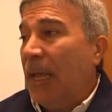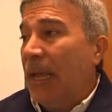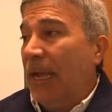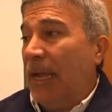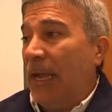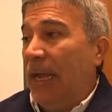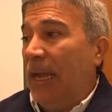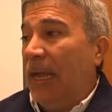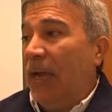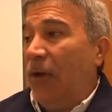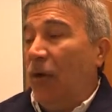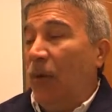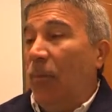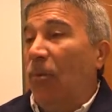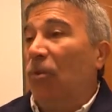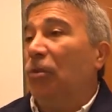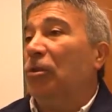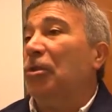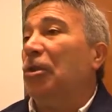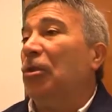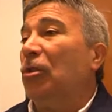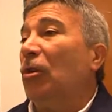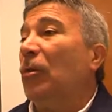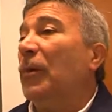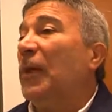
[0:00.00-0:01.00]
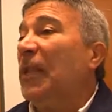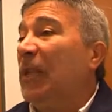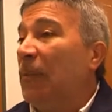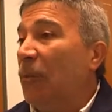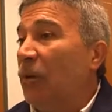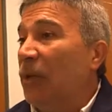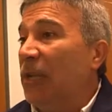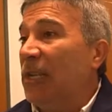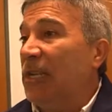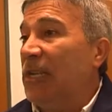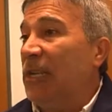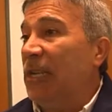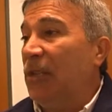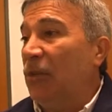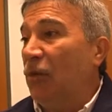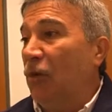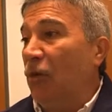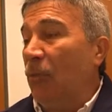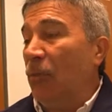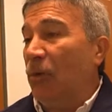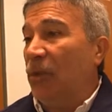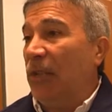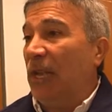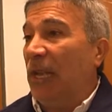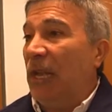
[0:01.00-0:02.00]
que como nosotros venimos diciendo,
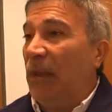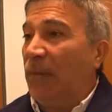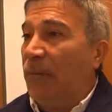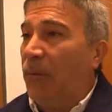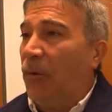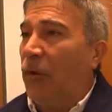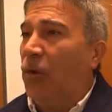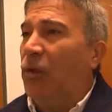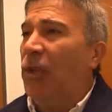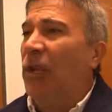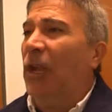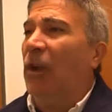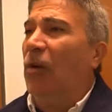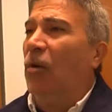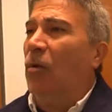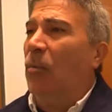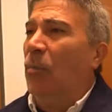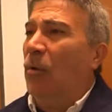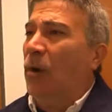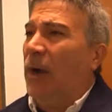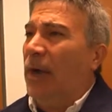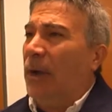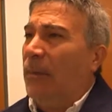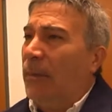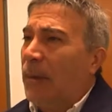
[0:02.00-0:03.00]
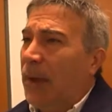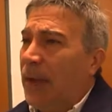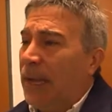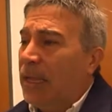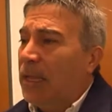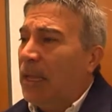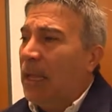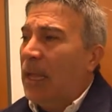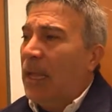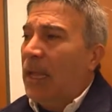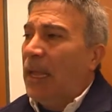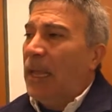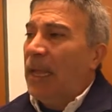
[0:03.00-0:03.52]
como Telefónica, como GasBank...